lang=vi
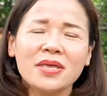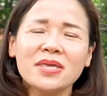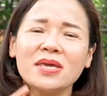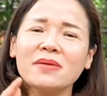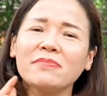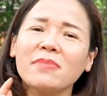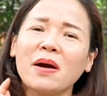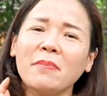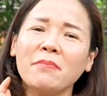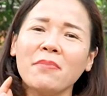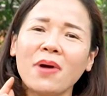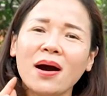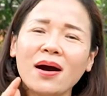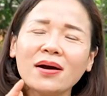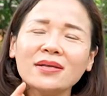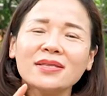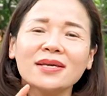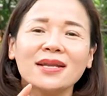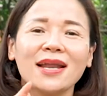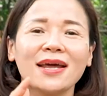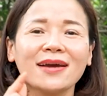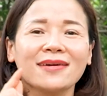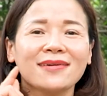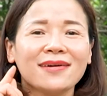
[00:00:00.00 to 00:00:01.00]
Nhưng mà mỡ
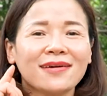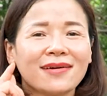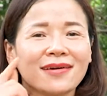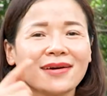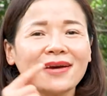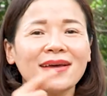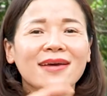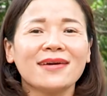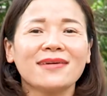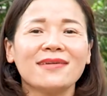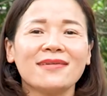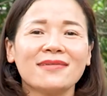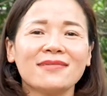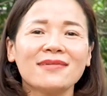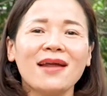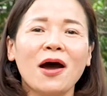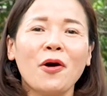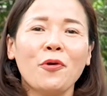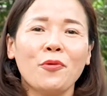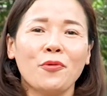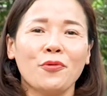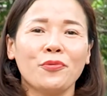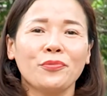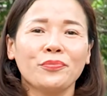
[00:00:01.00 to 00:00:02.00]
thì lại cực kỳ cứng
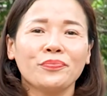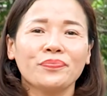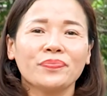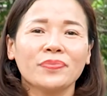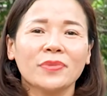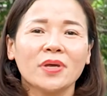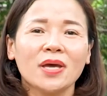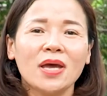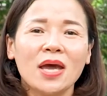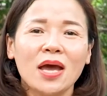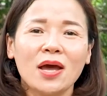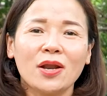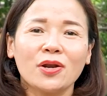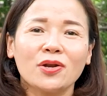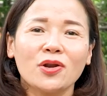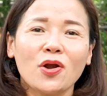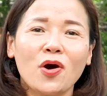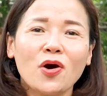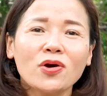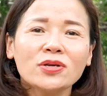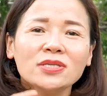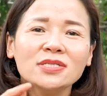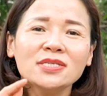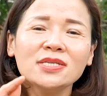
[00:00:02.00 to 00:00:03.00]
đầu.
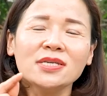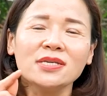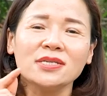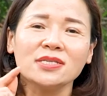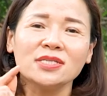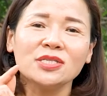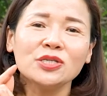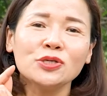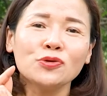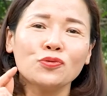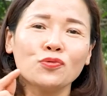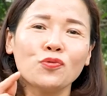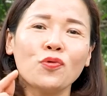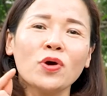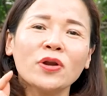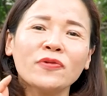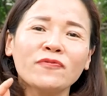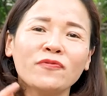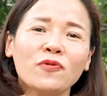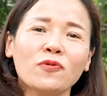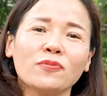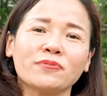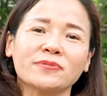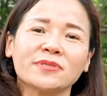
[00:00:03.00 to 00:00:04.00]
Nó chỉ chịu
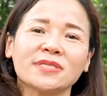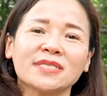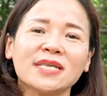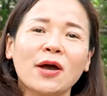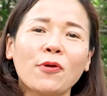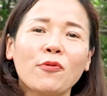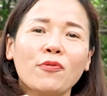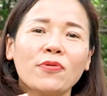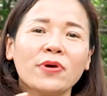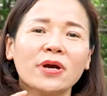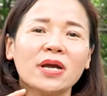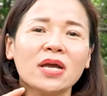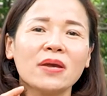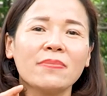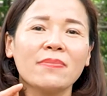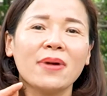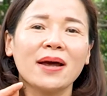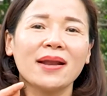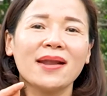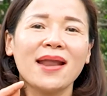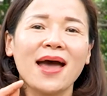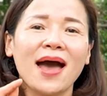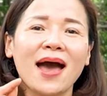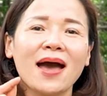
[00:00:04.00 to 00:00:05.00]
khuất phục sau khi
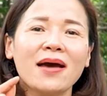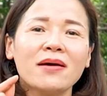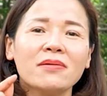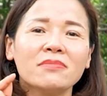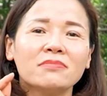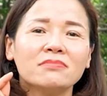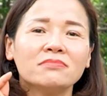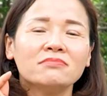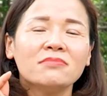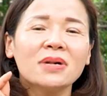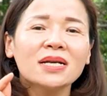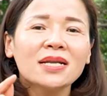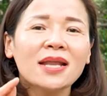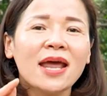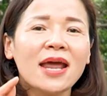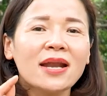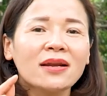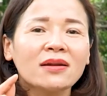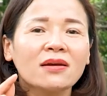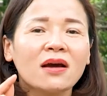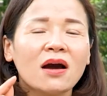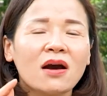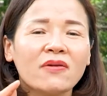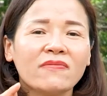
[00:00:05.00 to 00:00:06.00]
mà đã mất
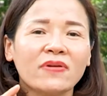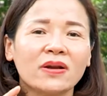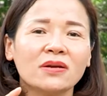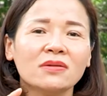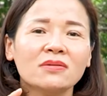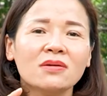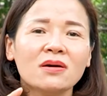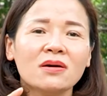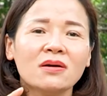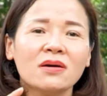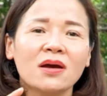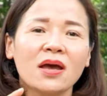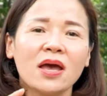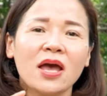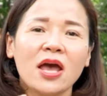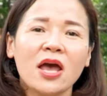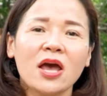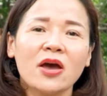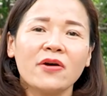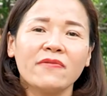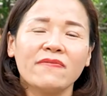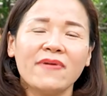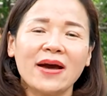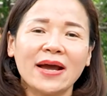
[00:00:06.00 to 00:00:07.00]
hết cơ và nước.
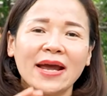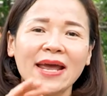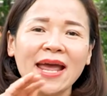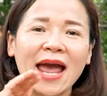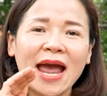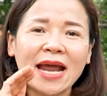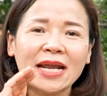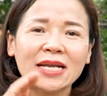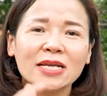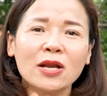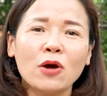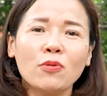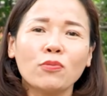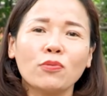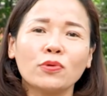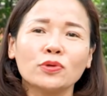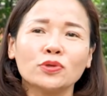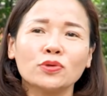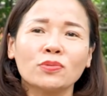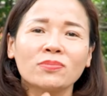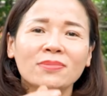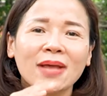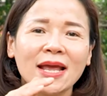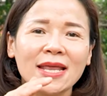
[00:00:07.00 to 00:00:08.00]
Và cái hành động
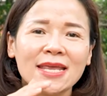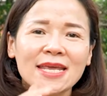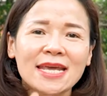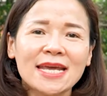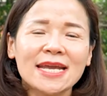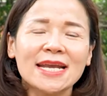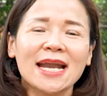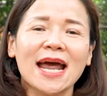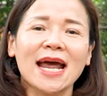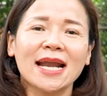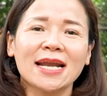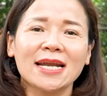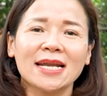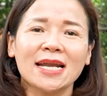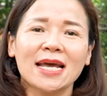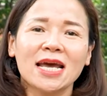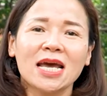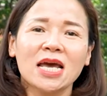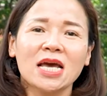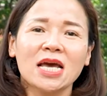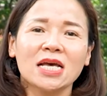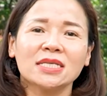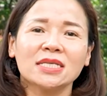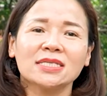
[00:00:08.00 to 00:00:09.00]
của chúng ta nhịn ăn
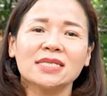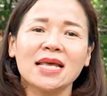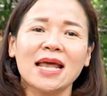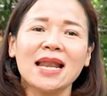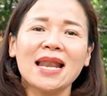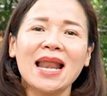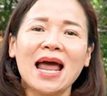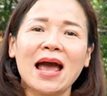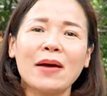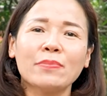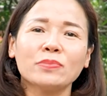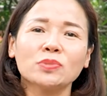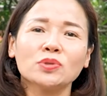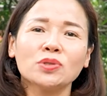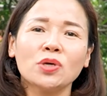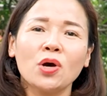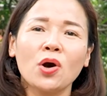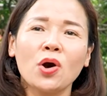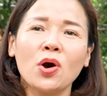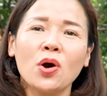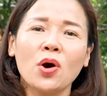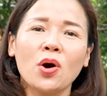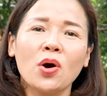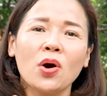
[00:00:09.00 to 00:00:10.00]
sẽ làm
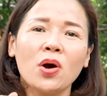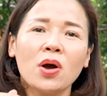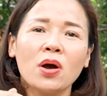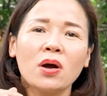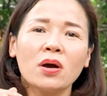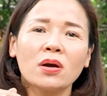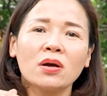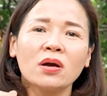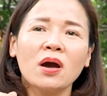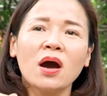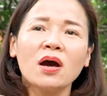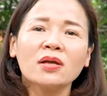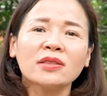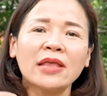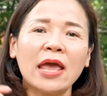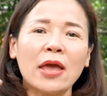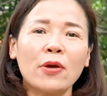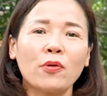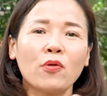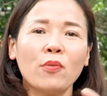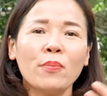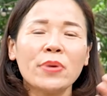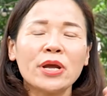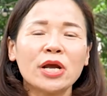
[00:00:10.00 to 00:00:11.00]
cho cơ
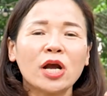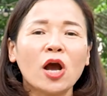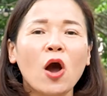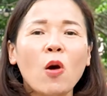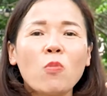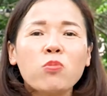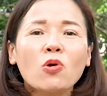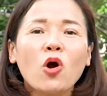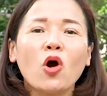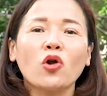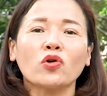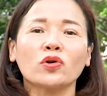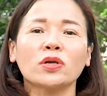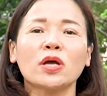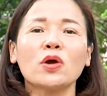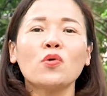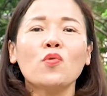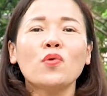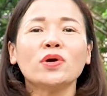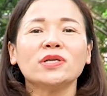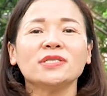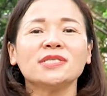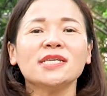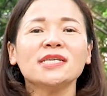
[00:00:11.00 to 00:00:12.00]
thể của mình không còn cái
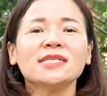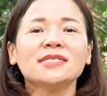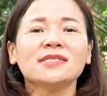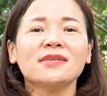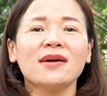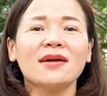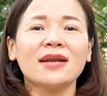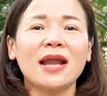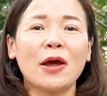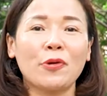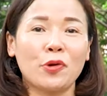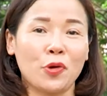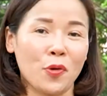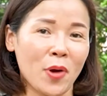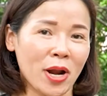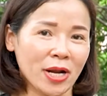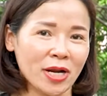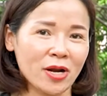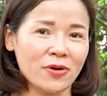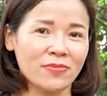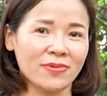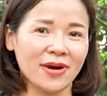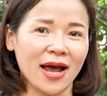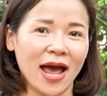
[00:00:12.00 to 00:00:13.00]
nguồn dinh dưỡng nào để
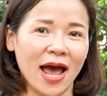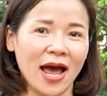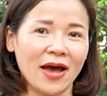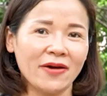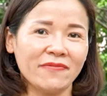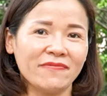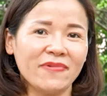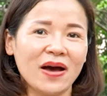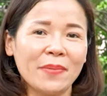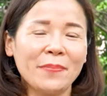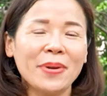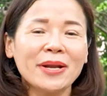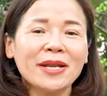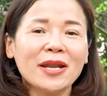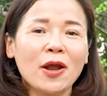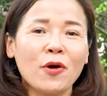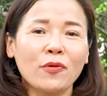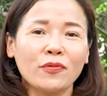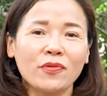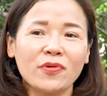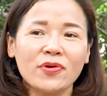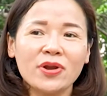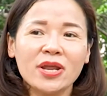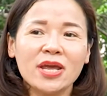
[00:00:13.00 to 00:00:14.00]
hoạt động cả và bắt
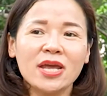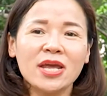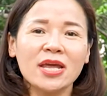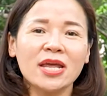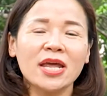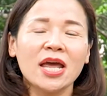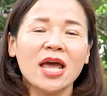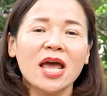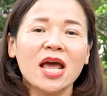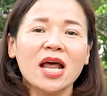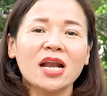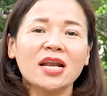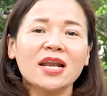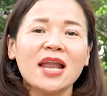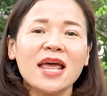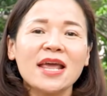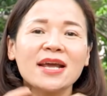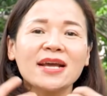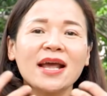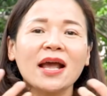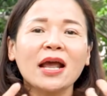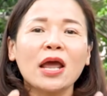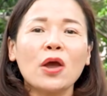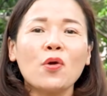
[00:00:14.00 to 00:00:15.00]
đầu nó đi
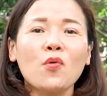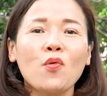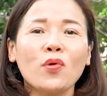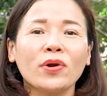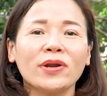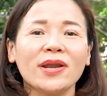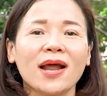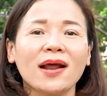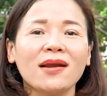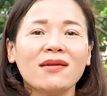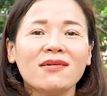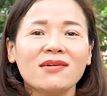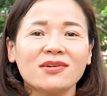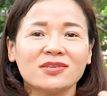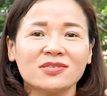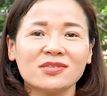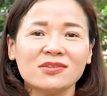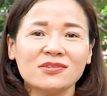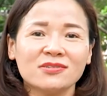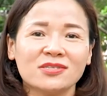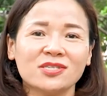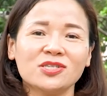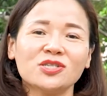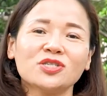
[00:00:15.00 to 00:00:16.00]
lấy các cái nguồn năng lượng
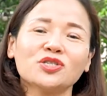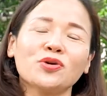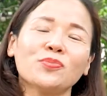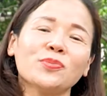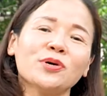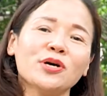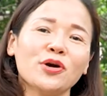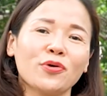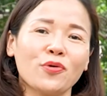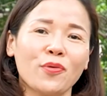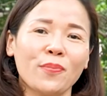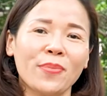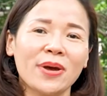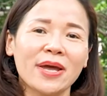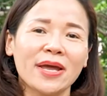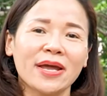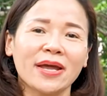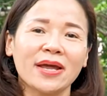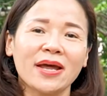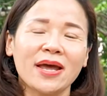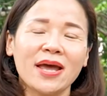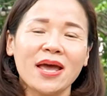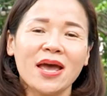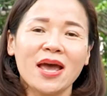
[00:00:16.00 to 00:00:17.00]
dự trữ trong người của
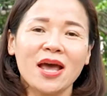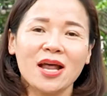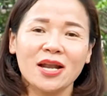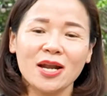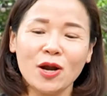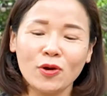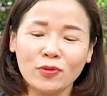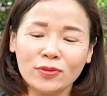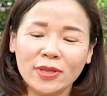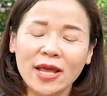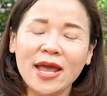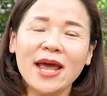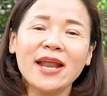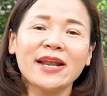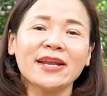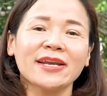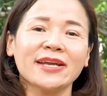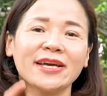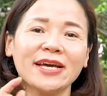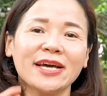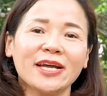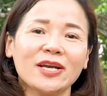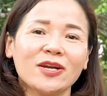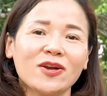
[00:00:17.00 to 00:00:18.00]
mình đầu tiên
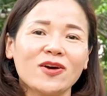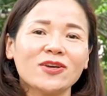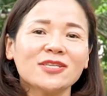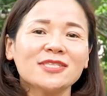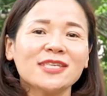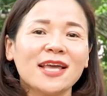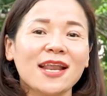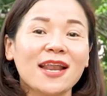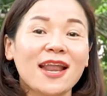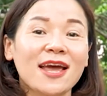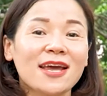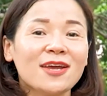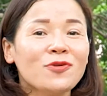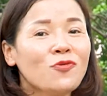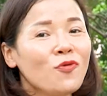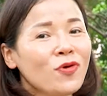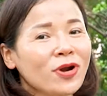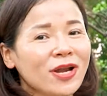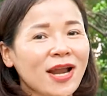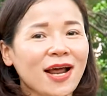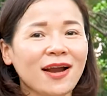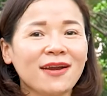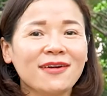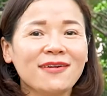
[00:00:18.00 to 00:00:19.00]
nó sẽ lấy
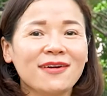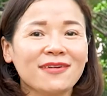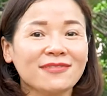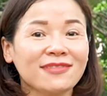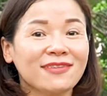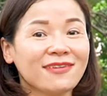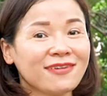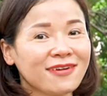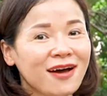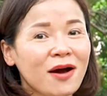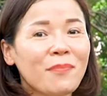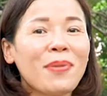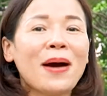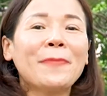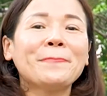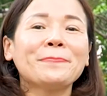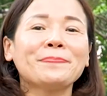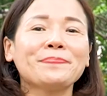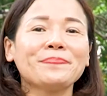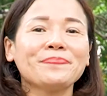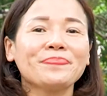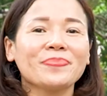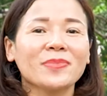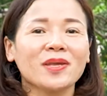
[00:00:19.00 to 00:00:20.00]
nguồn năng lượng từ cơ bắp
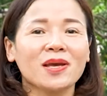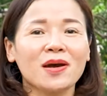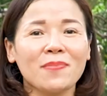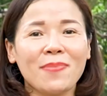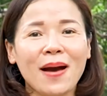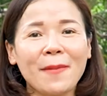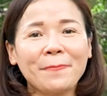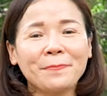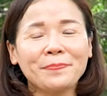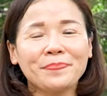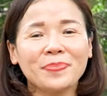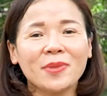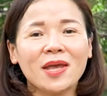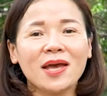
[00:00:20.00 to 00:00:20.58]
cơ bắp